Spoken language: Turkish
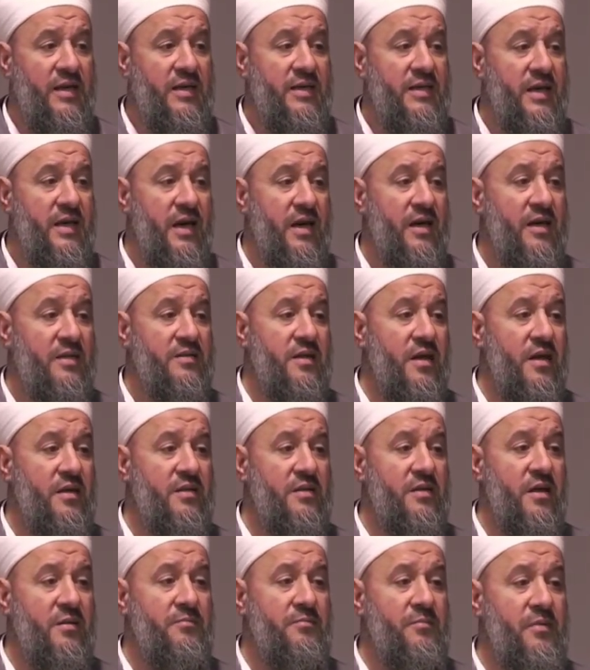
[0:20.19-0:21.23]
Yaratan
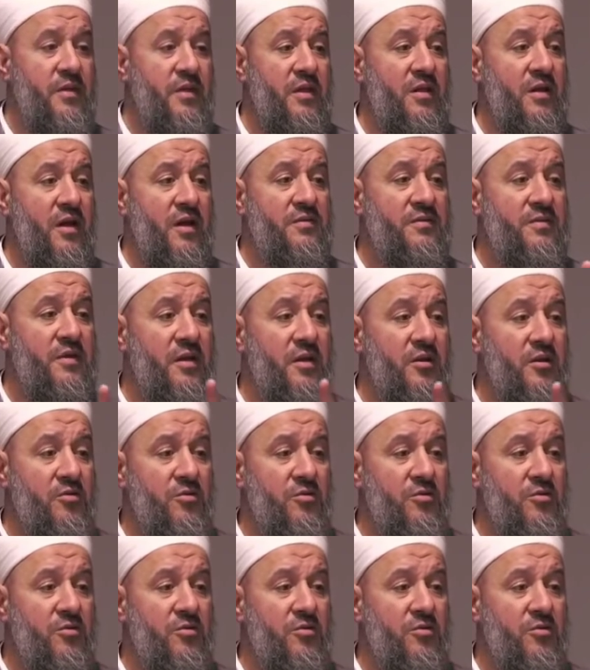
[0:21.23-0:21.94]
Rabbinin adıyla